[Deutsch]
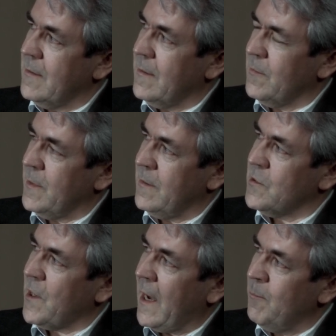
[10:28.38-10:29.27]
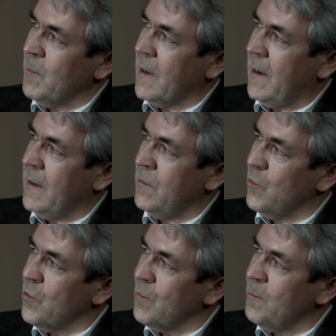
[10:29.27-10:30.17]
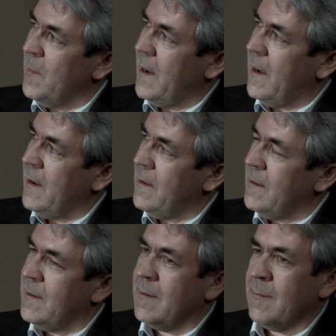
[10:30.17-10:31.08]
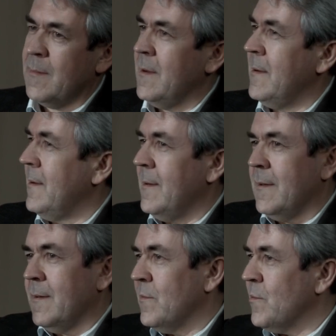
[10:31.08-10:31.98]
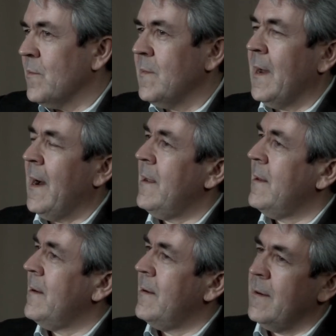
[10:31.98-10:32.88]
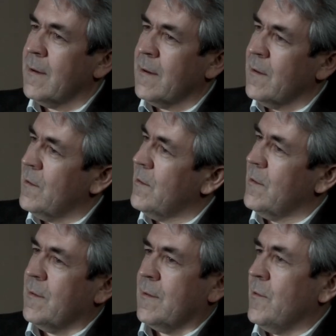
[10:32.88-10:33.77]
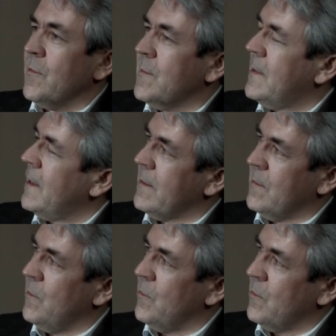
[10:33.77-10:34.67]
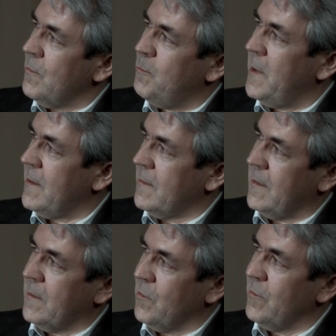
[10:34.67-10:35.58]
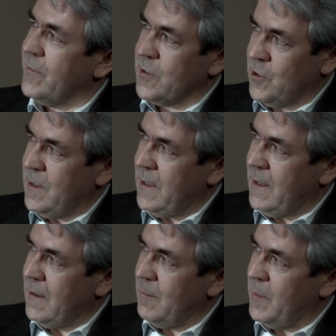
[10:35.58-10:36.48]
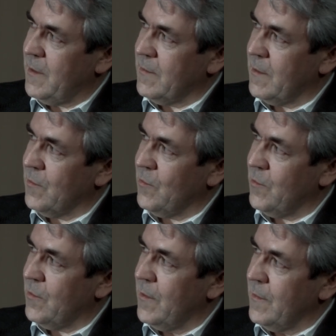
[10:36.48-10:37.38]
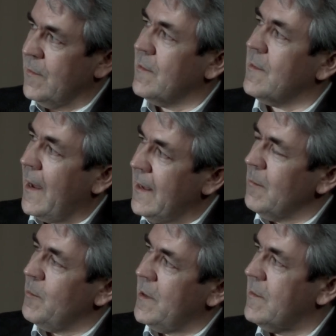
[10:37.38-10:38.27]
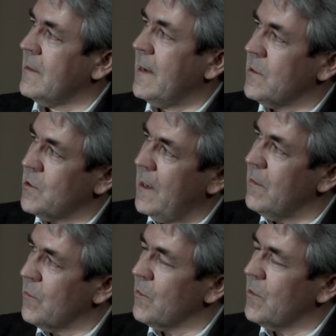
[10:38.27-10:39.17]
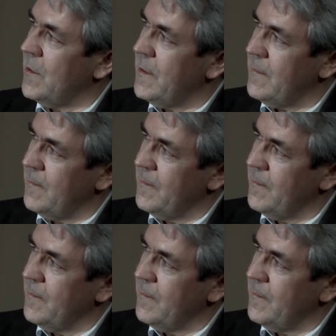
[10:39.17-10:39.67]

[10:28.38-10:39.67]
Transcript: dass man schreiben kann, um eine soziale Konstellation besser zu verstehen, besser zu zeigen, besser darstellen zu können?